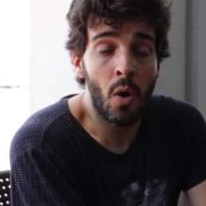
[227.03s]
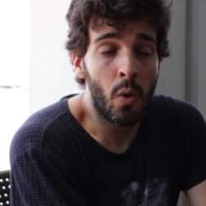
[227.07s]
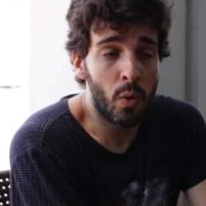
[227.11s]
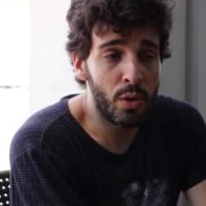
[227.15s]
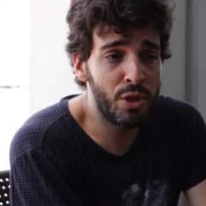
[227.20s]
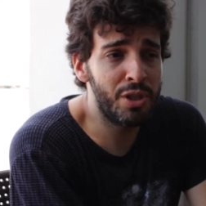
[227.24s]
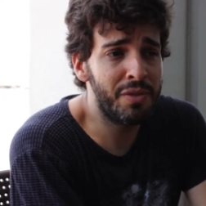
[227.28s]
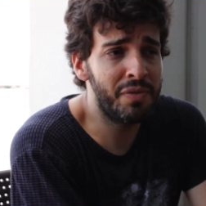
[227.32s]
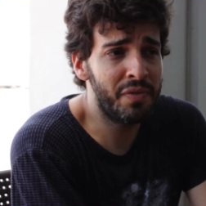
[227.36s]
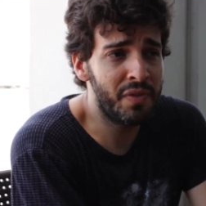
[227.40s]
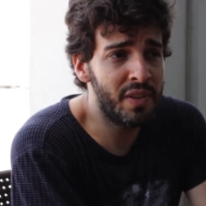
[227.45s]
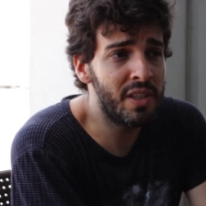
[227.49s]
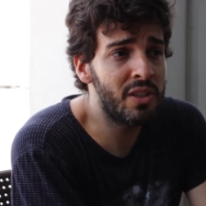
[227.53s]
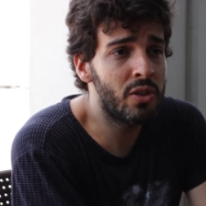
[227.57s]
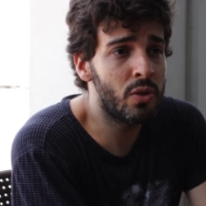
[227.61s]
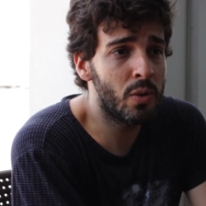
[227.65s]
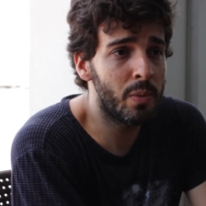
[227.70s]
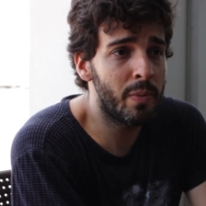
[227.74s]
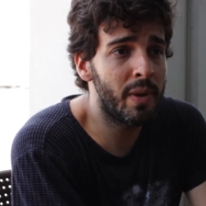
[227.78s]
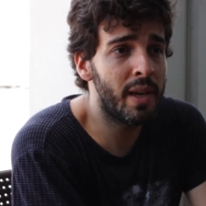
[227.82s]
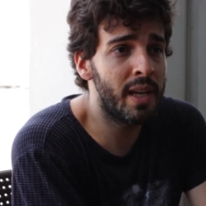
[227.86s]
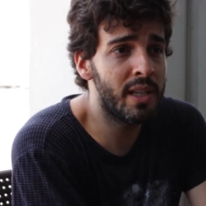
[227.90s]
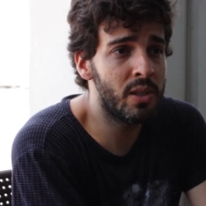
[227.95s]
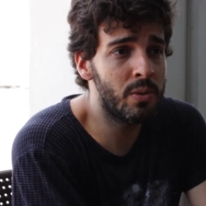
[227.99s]
O
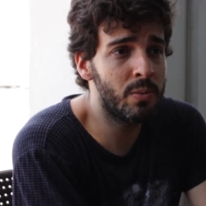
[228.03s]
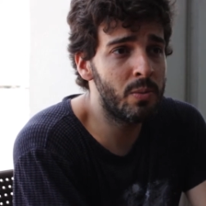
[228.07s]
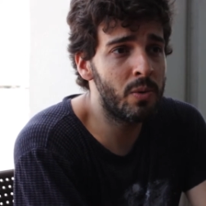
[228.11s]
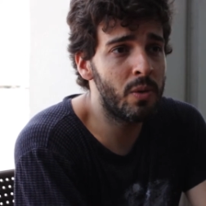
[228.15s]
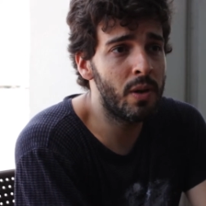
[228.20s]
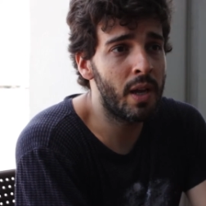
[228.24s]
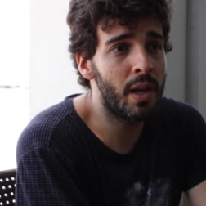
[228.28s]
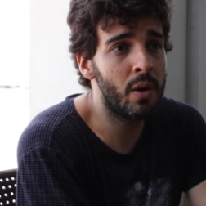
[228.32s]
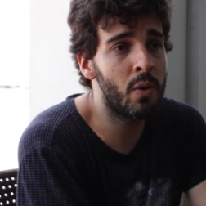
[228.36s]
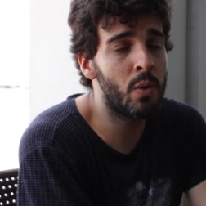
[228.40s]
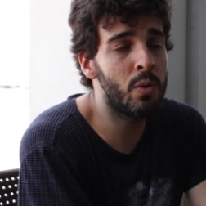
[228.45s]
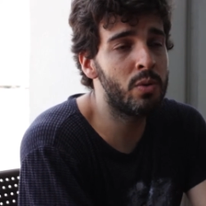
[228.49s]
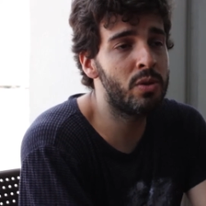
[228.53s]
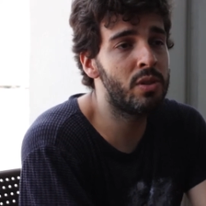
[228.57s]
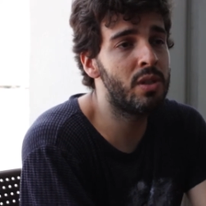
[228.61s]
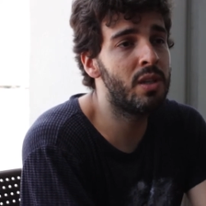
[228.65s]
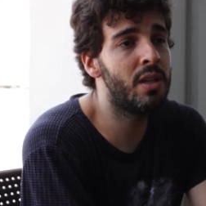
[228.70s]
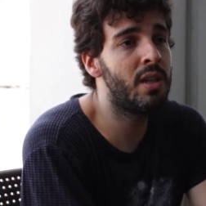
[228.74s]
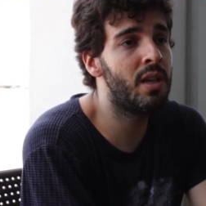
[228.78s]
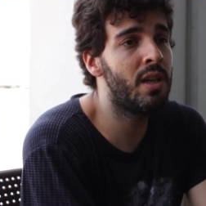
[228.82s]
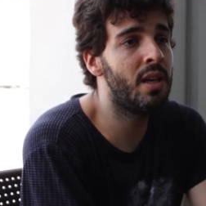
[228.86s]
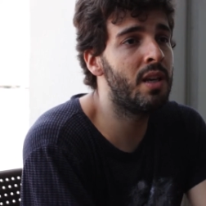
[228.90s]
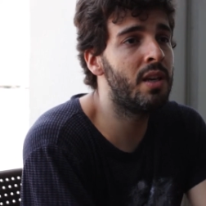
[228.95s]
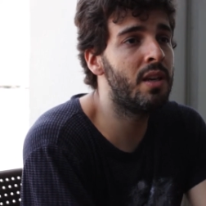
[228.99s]
difícil mesmo é
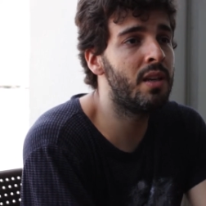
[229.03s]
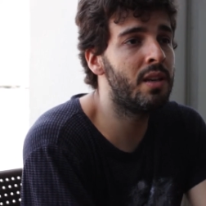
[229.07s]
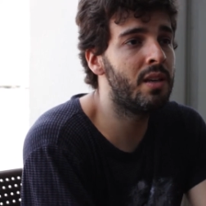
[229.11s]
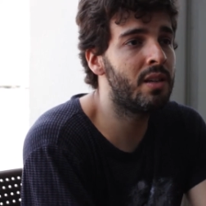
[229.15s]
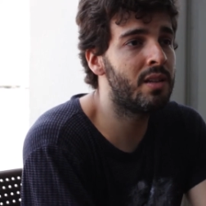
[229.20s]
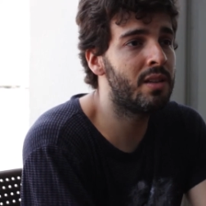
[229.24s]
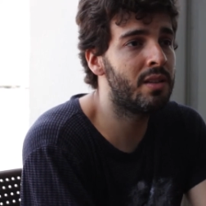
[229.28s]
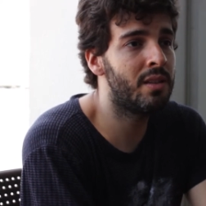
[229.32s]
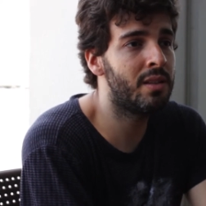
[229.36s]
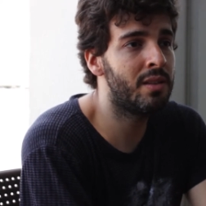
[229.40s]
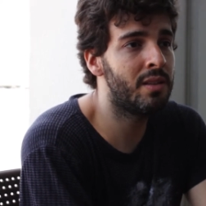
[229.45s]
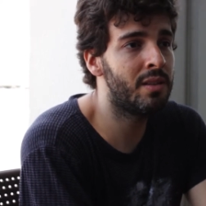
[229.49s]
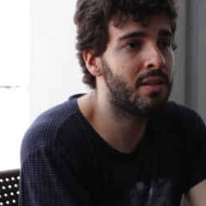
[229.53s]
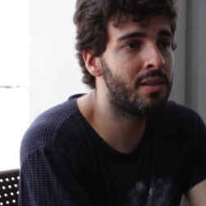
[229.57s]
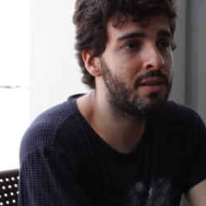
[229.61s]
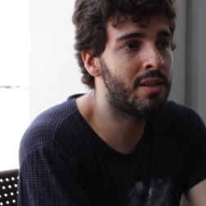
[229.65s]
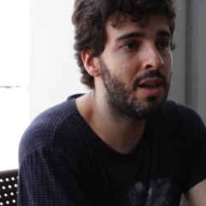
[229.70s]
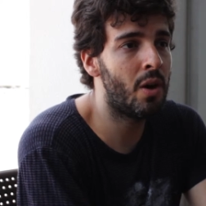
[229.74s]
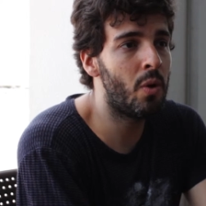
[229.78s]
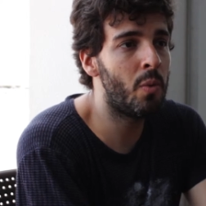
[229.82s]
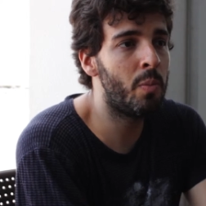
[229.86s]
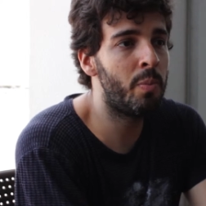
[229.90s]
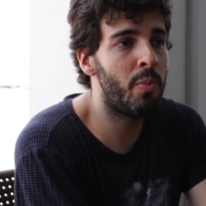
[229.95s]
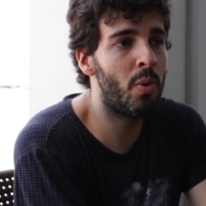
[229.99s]
conseguir
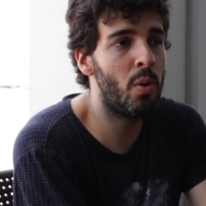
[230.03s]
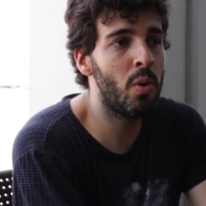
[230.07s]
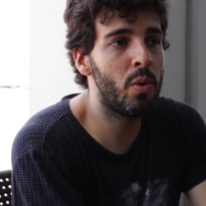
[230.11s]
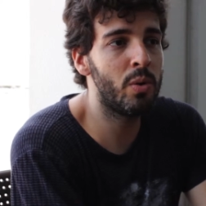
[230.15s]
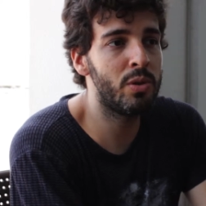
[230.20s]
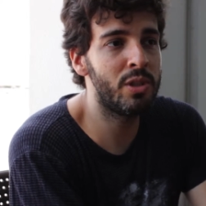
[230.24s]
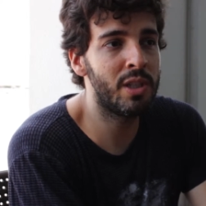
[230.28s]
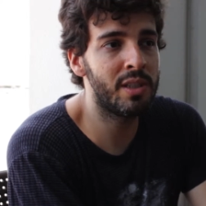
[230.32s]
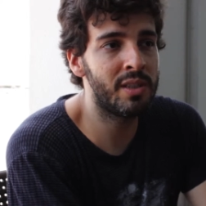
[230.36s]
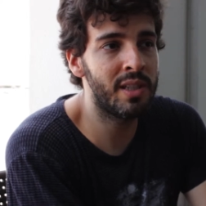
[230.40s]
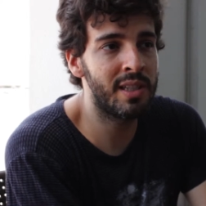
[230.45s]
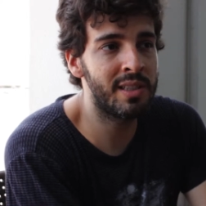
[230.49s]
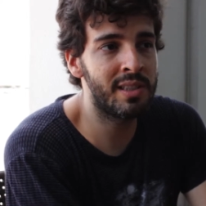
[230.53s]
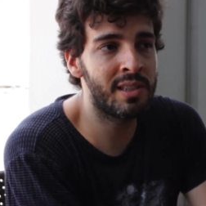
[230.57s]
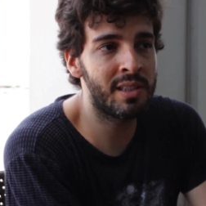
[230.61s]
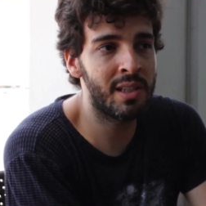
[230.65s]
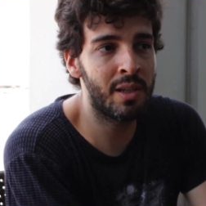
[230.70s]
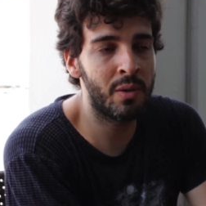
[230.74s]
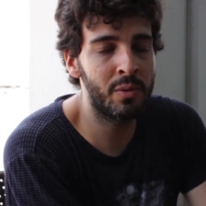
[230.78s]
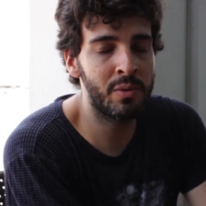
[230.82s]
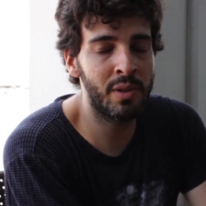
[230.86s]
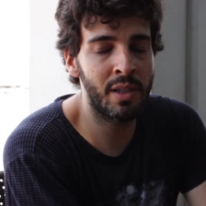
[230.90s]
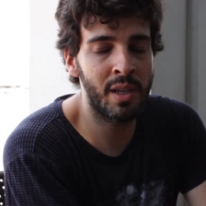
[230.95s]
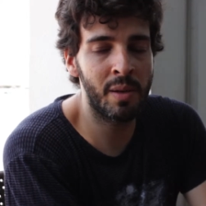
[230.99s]
dar um pouco de
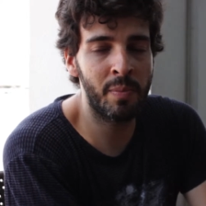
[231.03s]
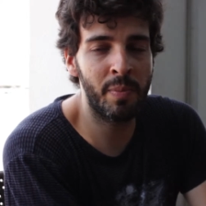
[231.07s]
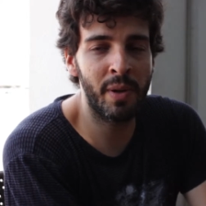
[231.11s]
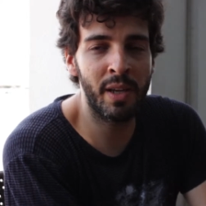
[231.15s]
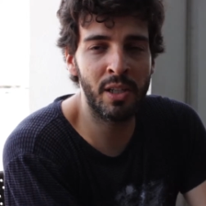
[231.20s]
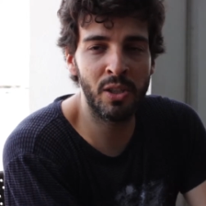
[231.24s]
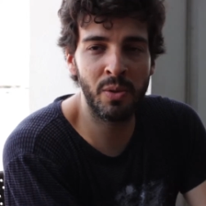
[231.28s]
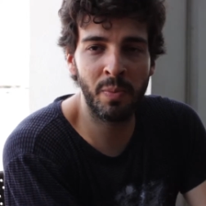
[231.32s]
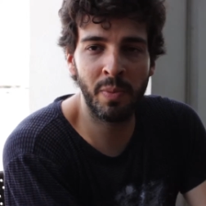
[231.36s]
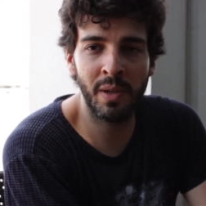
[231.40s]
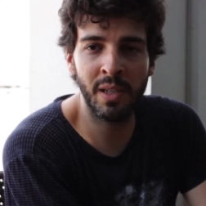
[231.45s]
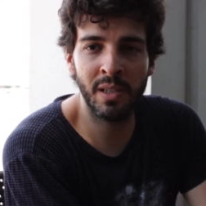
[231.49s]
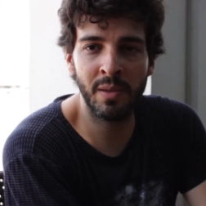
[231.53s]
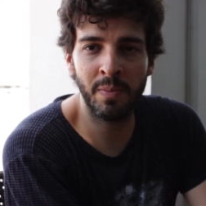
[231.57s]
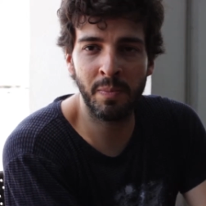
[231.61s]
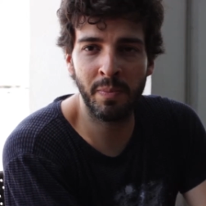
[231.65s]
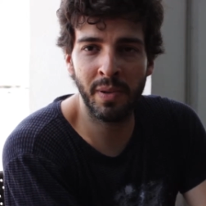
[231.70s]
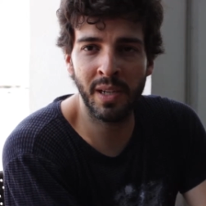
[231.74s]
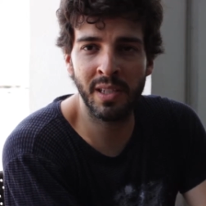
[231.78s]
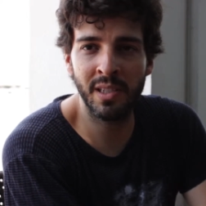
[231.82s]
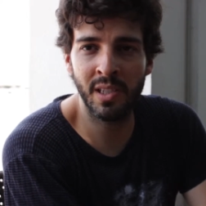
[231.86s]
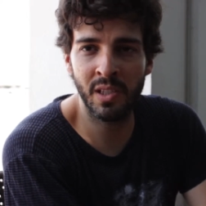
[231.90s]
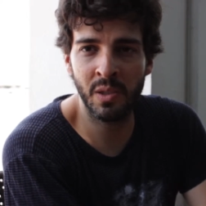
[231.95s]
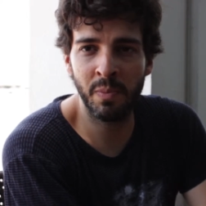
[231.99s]
atenção de repente
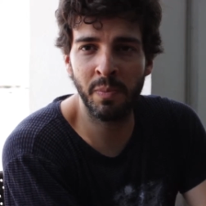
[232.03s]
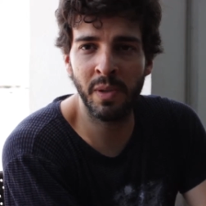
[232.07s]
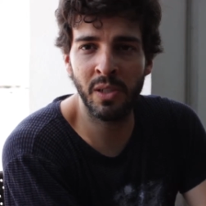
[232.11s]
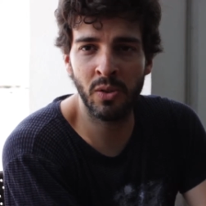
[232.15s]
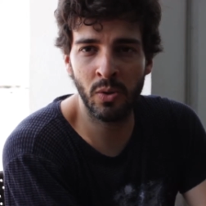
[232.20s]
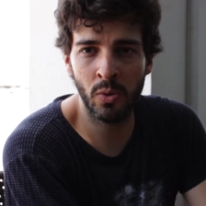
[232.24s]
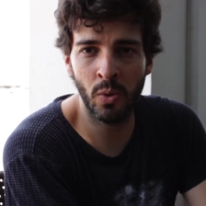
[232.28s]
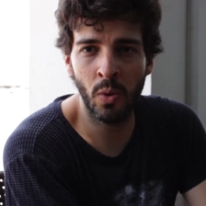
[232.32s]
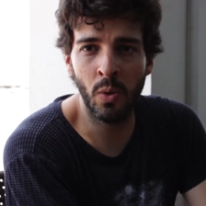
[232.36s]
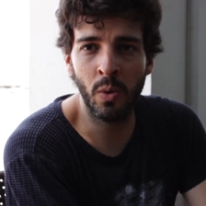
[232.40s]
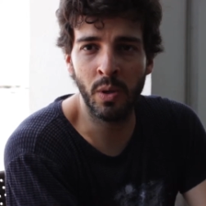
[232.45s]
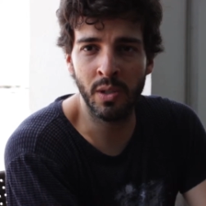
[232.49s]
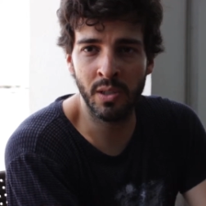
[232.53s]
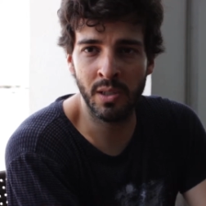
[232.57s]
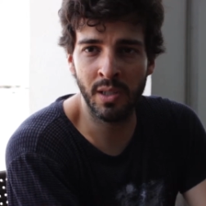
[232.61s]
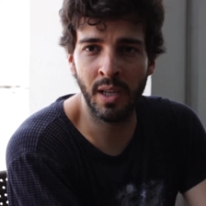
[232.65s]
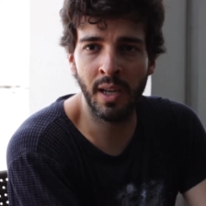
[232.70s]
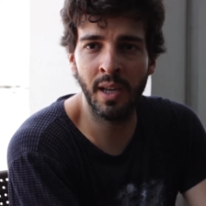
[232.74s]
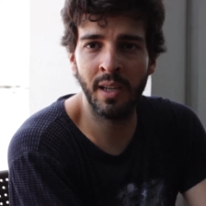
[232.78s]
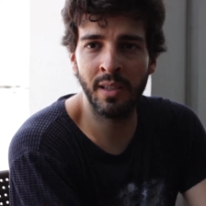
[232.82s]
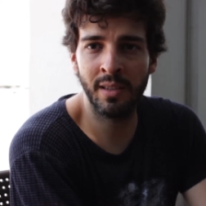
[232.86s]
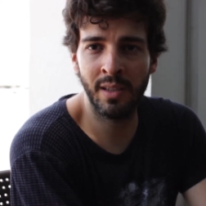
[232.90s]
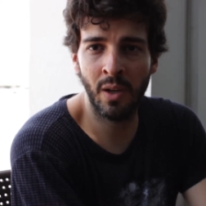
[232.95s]
para essas pessoas, né?